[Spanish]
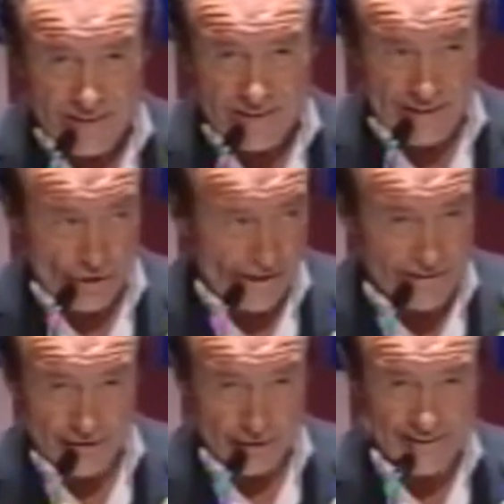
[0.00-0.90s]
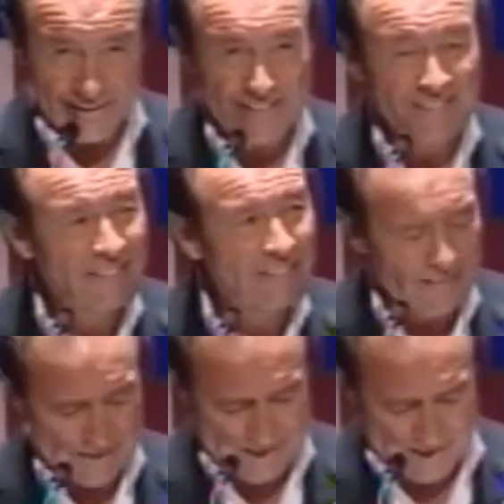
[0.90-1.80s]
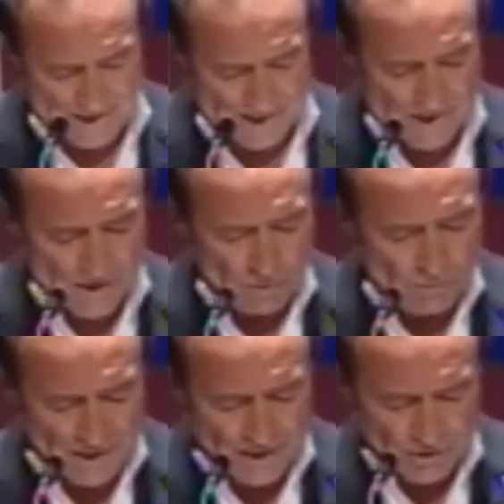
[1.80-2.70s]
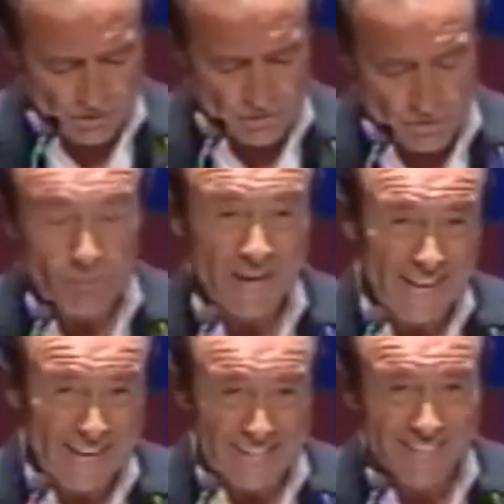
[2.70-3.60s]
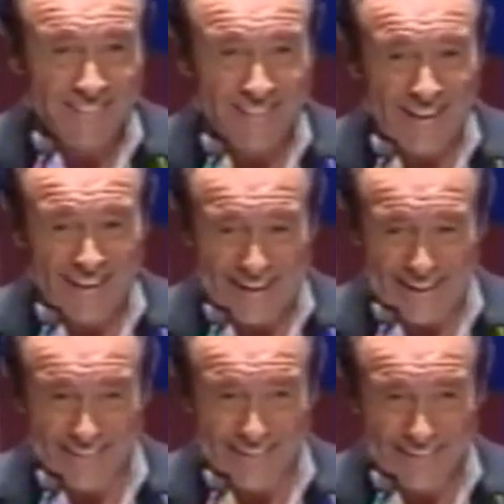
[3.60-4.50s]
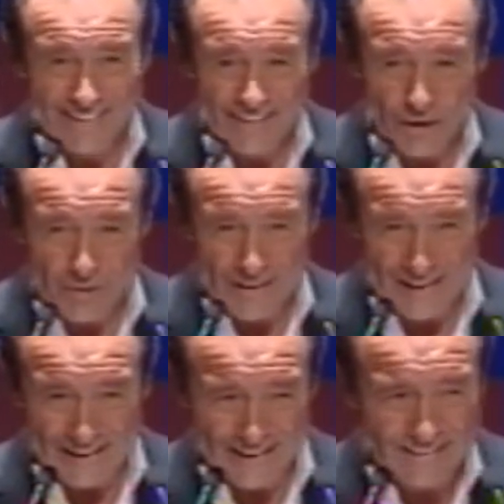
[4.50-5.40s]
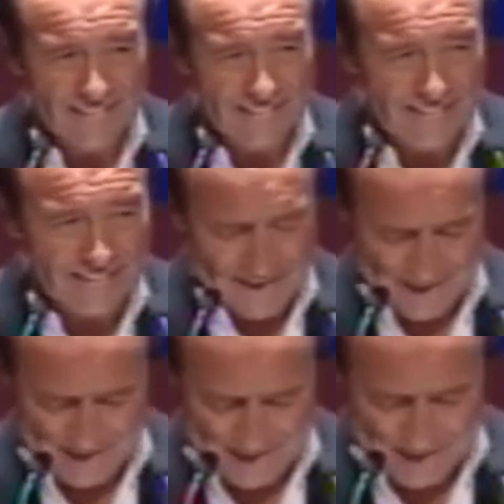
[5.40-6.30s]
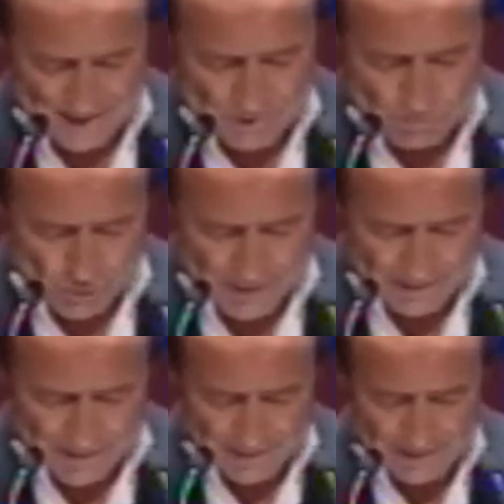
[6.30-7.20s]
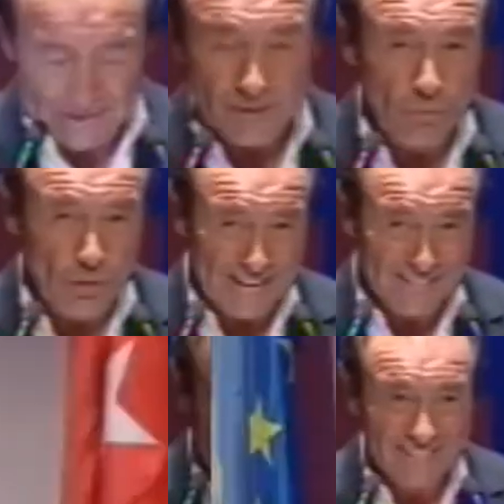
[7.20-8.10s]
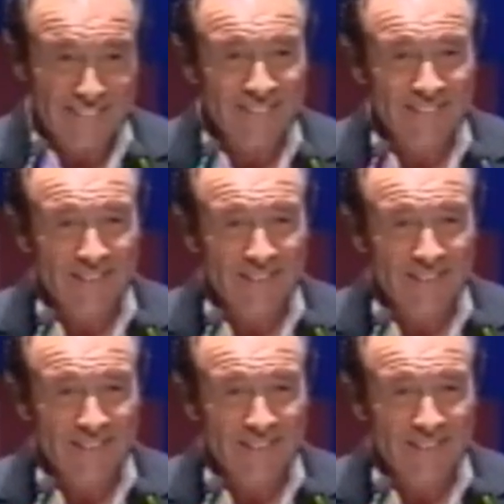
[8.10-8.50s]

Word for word: Señoras, señores, compañeros, compañeras, alcalde, concejales, ponentes, Buenas tardes.